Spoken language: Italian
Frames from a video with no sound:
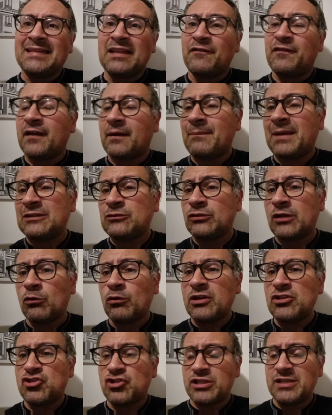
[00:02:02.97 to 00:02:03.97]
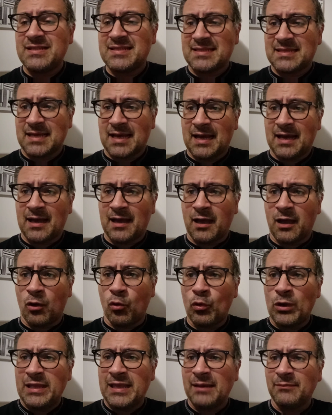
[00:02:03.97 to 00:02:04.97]
ed è firmato da un regista, eh,
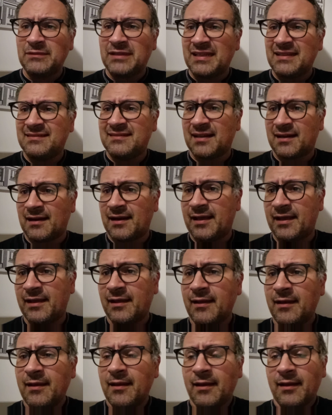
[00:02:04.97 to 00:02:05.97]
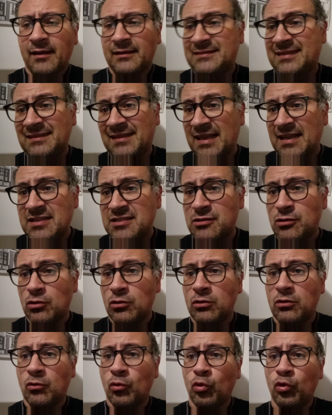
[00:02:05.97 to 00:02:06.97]
William Dieterle,
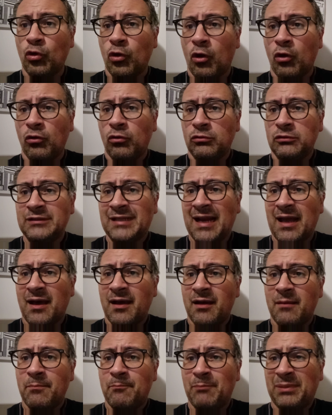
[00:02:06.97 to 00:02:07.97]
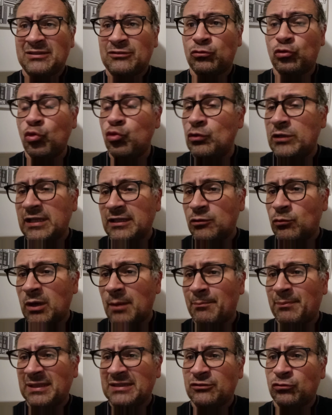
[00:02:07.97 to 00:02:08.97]
tedesco, uno della pattuglia, di
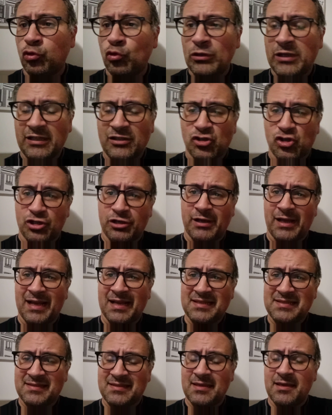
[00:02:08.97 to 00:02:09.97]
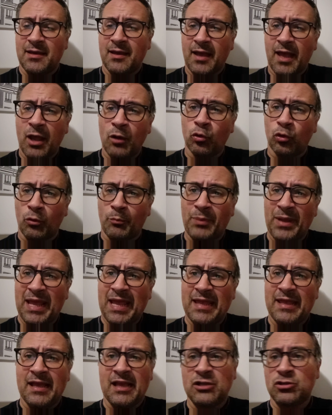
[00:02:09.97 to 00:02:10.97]
quella pattuglia di cineasti
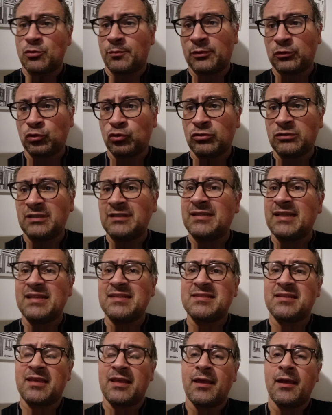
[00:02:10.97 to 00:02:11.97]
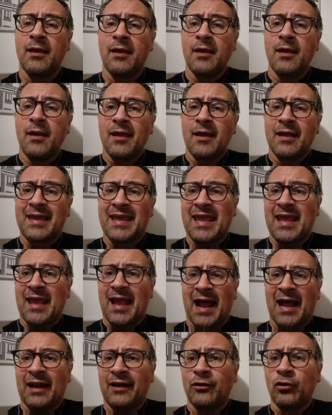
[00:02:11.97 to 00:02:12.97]
europei e soprattutto tedeschi
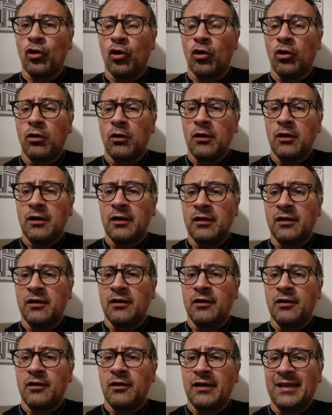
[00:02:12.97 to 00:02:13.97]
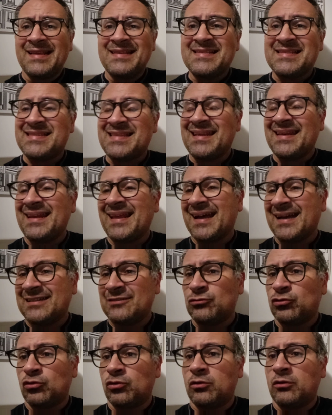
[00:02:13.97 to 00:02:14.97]
che hanno eh,
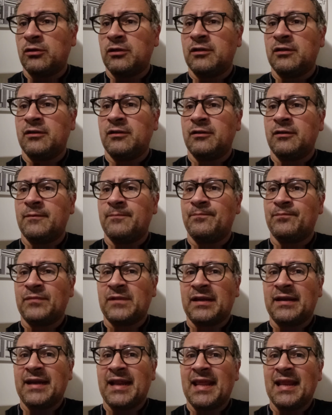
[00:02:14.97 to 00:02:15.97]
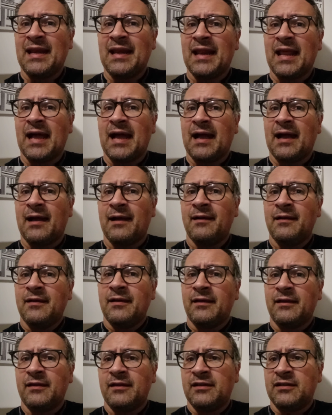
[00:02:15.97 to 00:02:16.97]
instillato eh, nella,
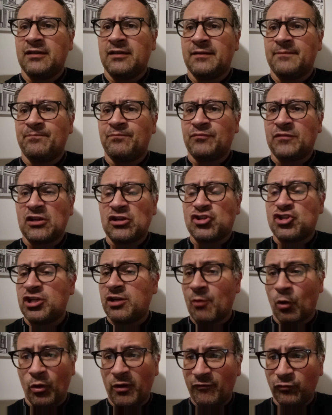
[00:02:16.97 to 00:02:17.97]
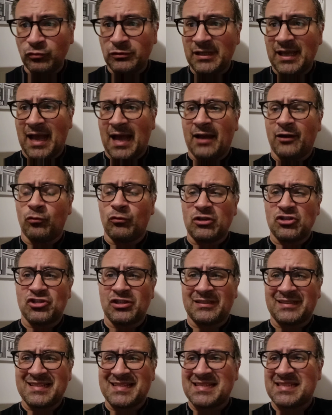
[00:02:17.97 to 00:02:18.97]
eh, nel cinema hollywoodiano una
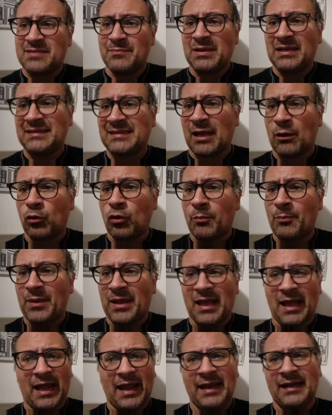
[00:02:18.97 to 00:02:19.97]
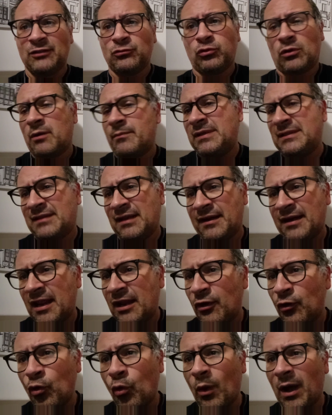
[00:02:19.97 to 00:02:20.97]
certa sensibilità europea e naturalmente
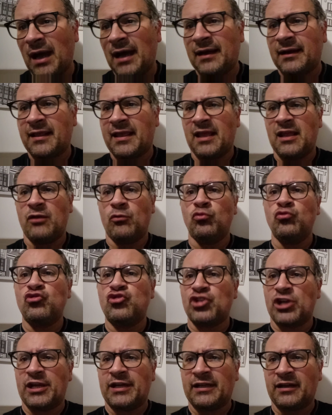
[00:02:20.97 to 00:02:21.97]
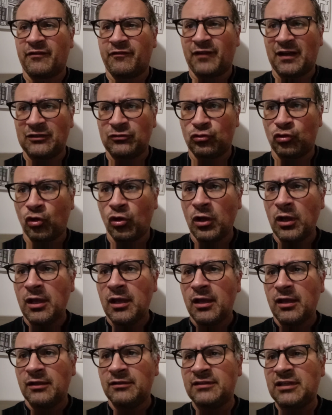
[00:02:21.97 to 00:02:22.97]
nel noir che è un genere fatto
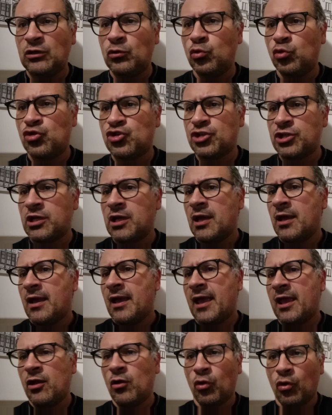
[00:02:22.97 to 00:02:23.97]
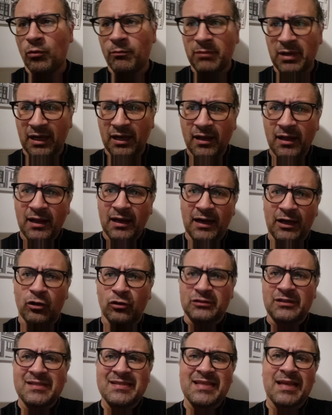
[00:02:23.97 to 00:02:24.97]
di luci e ombre. La
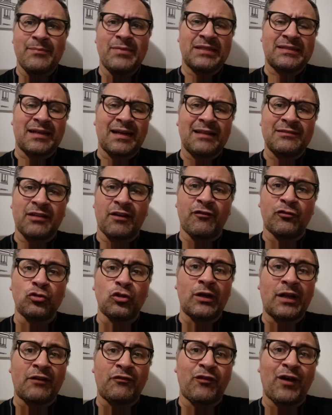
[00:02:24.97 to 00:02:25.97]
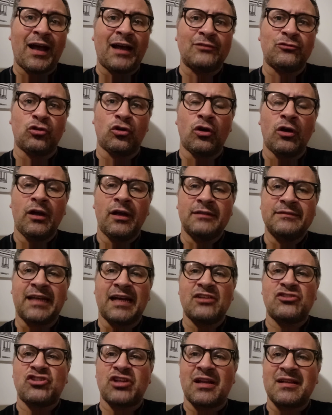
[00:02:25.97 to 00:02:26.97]
corda di sabbia tra l'altro è fotografato
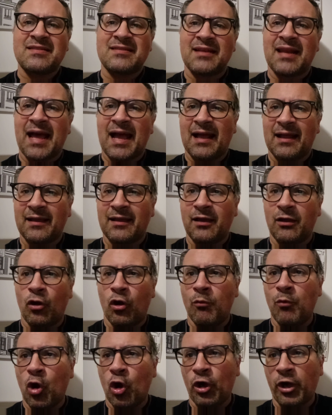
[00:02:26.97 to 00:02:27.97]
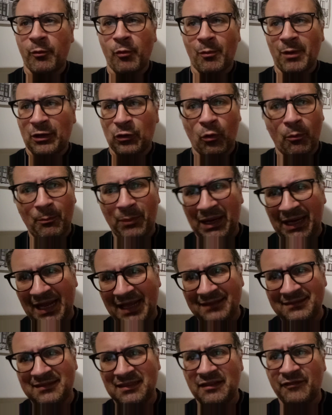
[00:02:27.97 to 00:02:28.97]
da Charles Lang, omonimo ma non
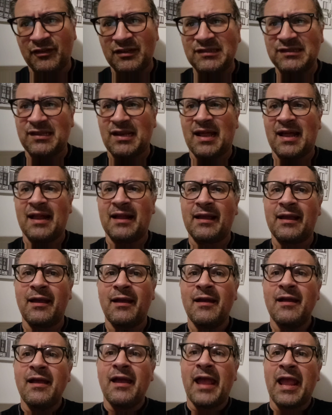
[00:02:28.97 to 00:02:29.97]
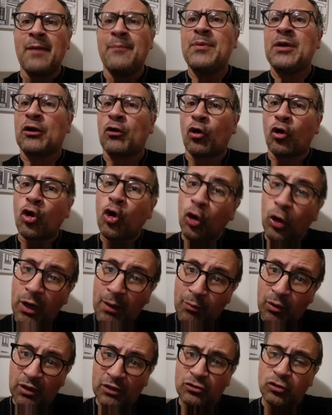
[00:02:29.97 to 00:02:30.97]
parente di Fritz Lang, e però
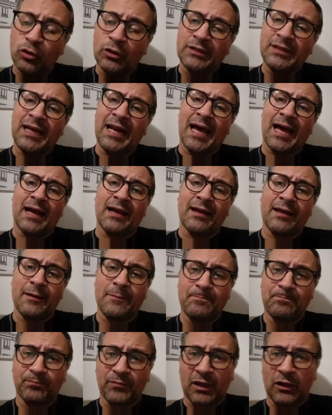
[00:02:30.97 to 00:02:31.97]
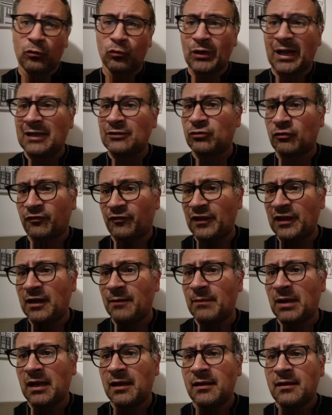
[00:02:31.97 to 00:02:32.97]
collaboratore di Lang in un altro
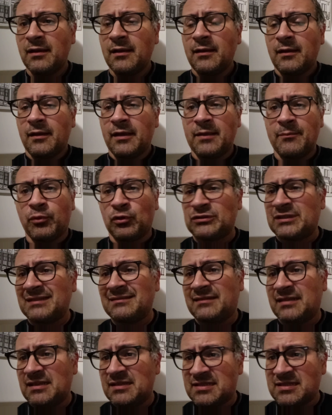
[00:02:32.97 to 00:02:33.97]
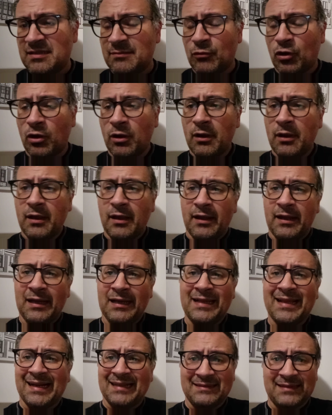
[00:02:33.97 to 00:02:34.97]
film importantissimo,
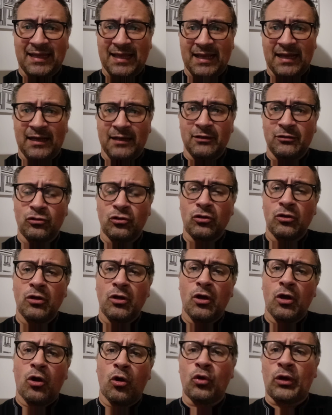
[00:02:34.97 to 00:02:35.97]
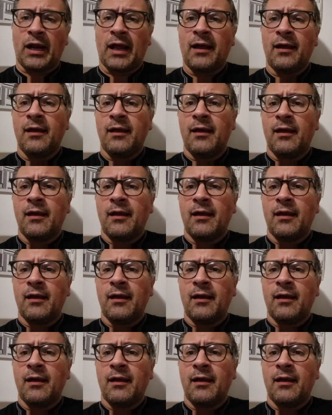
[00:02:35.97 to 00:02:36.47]
Il Grande Caldo. Ora,